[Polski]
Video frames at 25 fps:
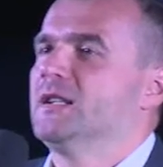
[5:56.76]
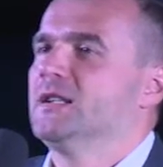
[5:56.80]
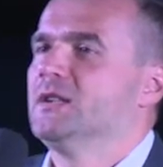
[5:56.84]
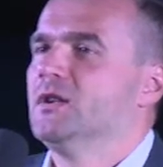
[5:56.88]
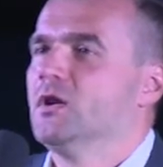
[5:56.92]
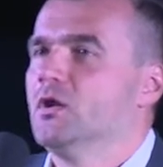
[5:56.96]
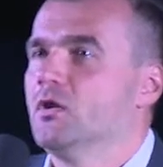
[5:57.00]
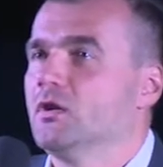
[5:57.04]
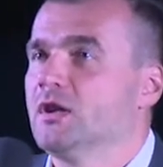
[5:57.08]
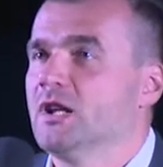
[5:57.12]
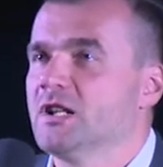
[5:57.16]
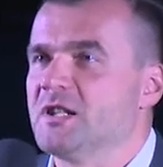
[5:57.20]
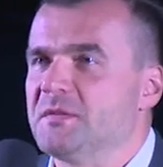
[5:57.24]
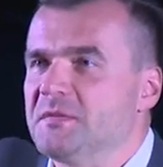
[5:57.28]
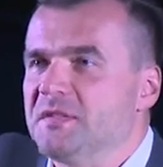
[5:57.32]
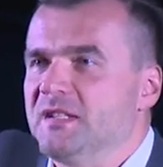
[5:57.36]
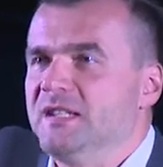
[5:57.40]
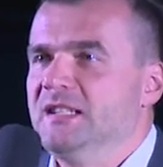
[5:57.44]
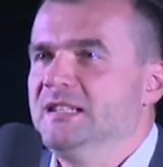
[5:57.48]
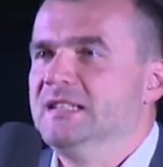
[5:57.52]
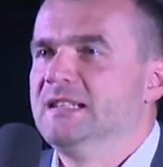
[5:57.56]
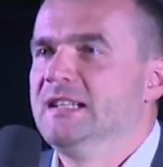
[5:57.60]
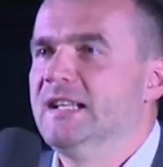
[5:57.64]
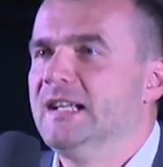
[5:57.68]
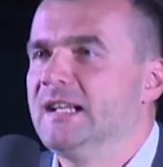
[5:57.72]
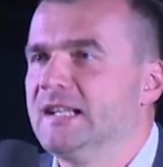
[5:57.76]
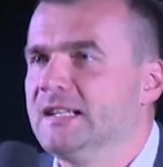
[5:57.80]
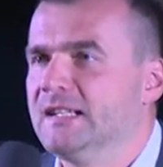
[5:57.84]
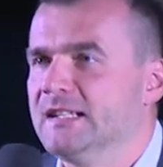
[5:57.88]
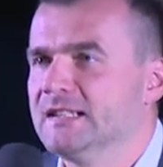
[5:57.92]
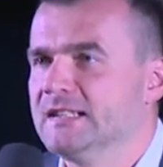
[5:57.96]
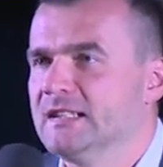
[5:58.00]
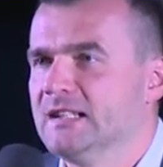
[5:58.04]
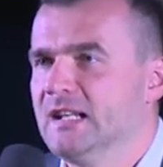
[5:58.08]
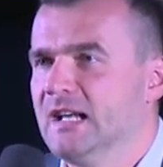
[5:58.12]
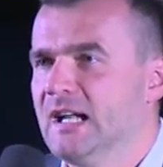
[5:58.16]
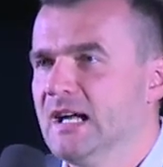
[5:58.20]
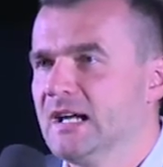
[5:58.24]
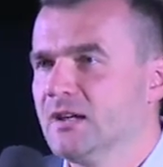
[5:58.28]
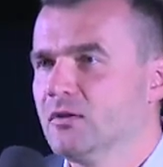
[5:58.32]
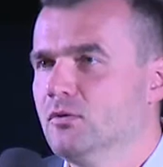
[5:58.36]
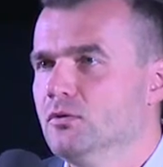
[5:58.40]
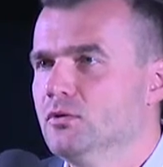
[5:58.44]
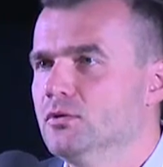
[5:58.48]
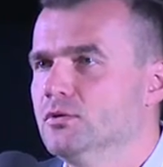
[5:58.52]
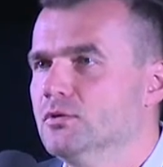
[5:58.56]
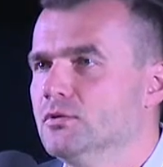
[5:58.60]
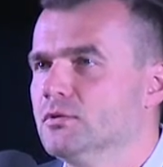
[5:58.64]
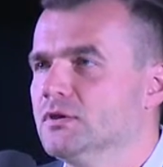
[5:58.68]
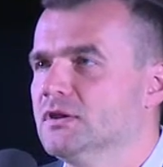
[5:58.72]
technologia, czym jest internet dla
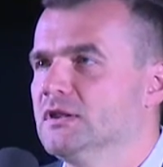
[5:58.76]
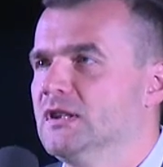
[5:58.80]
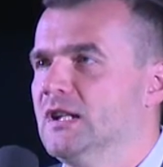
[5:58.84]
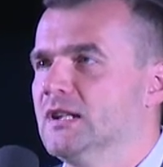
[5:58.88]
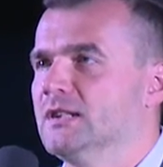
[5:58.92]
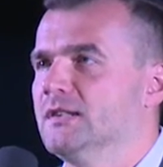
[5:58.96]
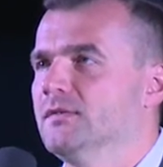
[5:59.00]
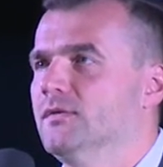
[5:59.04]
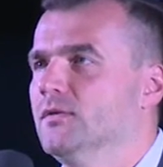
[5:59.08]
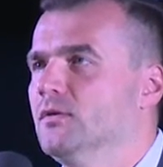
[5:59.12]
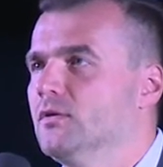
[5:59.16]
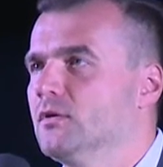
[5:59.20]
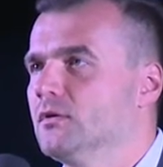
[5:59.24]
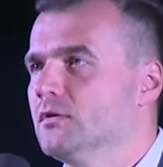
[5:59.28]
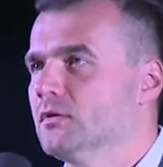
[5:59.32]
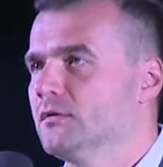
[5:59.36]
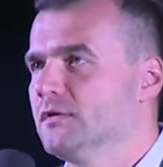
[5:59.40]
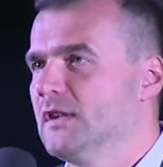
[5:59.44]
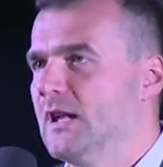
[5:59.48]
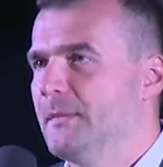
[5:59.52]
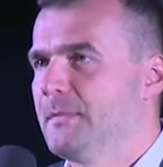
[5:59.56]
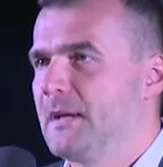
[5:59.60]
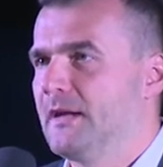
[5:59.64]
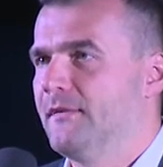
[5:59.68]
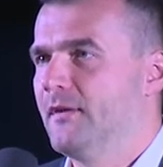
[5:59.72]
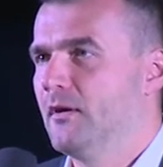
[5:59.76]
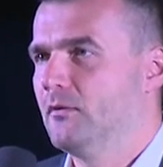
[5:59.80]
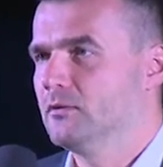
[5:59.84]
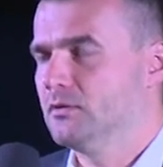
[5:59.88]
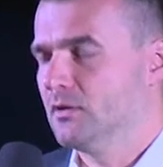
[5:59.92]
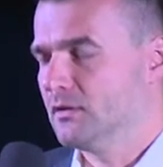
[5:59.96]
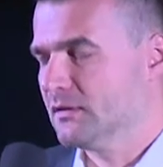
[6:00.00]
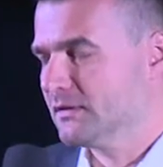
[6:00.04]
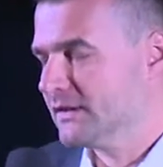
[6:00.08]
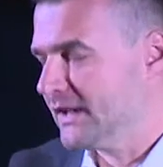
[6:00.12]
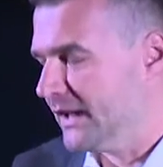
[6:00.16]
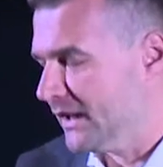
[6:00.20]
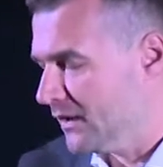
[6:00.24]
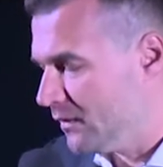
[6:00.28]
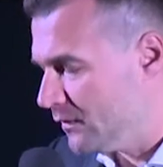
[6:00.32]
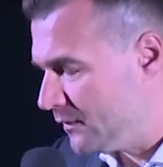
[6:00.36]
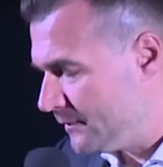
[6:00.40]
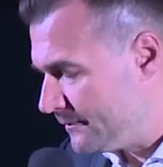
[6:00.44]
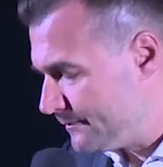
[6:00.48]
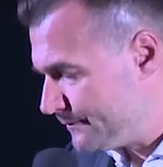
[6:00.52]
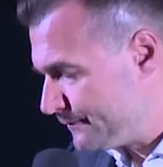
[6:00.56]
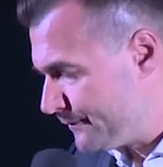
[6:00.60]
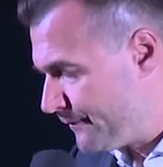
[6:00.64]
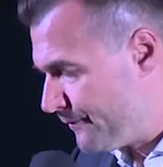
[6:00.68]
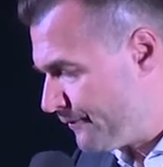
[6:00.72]
kultury, dla twórców, dla prawa autorskiego.
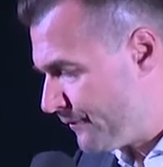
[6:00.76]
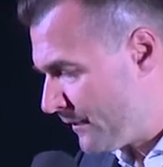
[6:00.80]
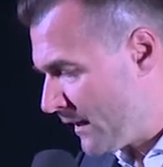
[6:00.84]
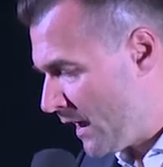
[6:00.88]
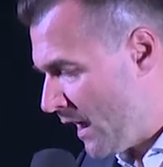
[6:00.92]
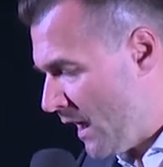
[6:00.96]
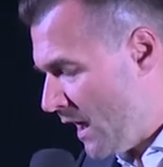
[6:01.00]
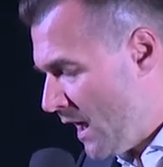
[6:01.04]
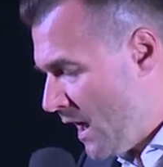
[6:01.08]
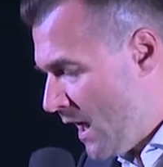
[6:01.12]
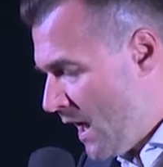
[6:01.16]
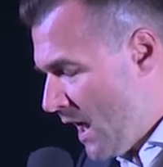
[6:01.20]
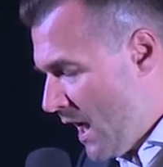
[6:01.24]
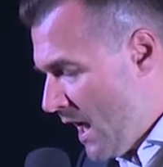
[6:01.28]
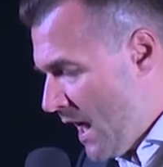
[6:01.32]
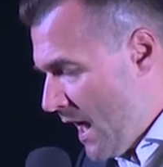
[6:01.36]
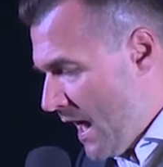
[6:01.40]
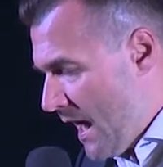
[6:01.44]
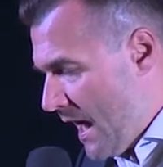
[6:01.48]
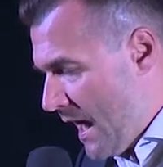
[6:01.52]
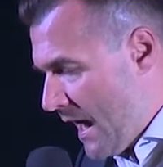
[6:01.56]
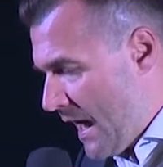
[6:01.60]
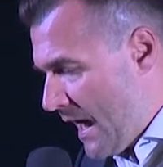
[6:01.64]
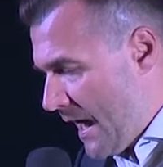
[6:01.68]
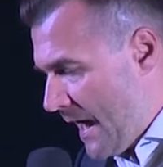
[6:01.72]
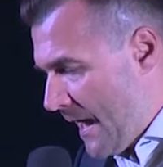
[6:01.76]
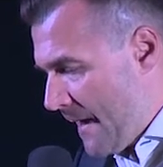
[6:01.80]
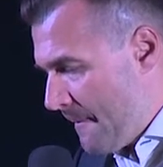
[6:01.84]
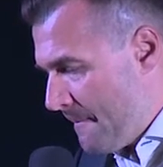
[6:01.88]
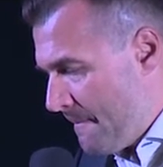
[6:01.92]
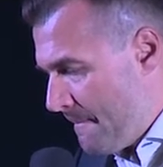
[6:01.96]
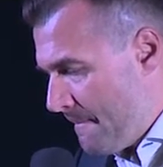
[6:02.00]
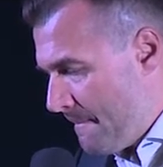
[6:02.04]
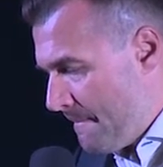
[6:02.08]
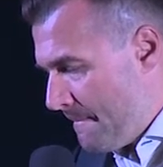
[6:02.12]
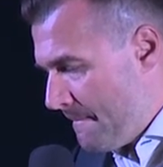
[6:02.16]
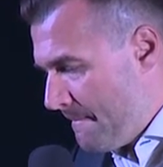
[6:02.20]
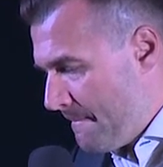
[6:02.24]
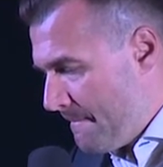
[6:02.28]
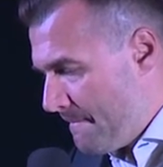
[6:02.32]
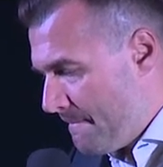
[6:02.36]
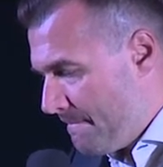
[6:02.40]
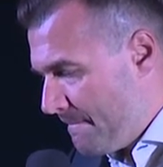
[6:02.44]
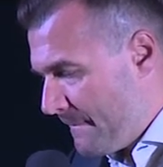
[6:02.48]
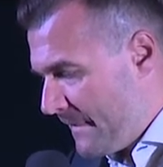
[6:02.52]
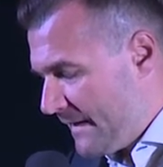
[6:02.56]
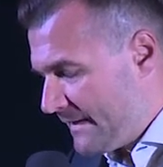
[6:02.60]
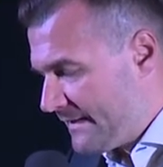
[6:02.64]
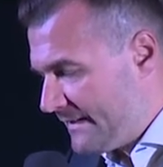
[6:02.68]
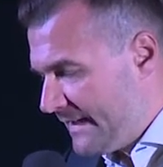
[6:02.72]
E,
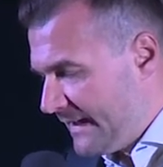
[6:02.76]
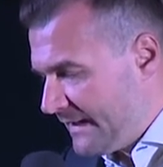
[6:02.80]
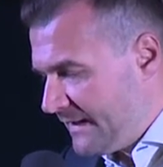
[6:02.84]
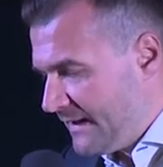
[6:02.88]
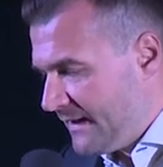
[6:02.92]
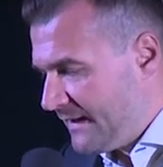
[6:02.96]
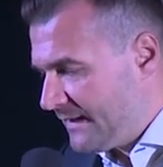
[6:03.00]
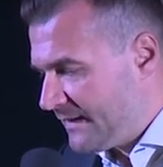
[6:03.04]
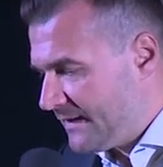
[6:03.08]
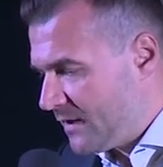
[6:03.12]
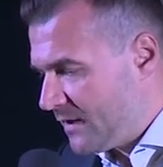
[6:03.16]
z jednej